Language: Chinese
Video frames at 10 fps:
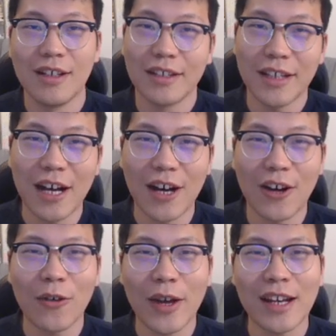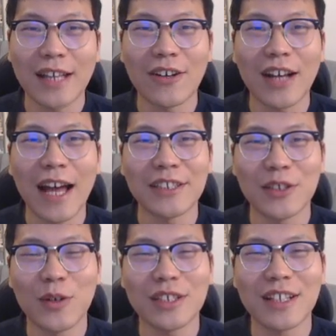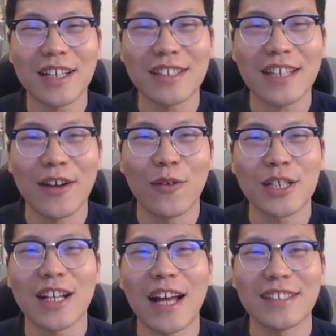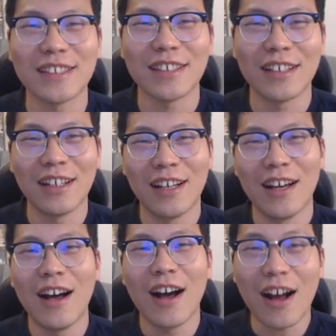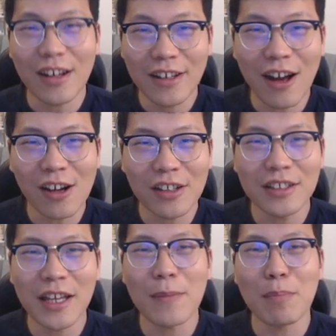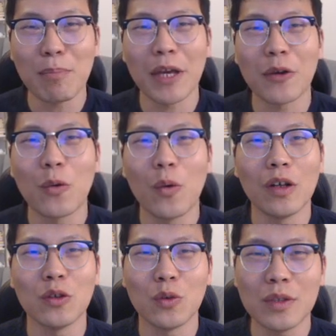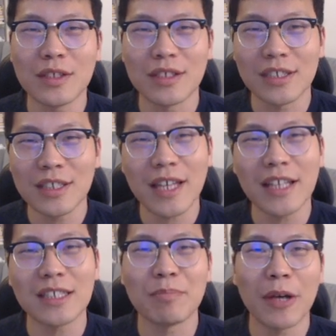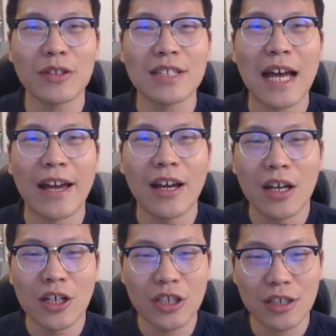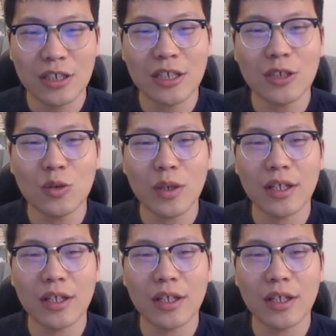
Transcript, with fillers: 你好，欢迎来到凯奇国象在线，我是凯奇。二零二零年美国女子青年锦标赛，十七岁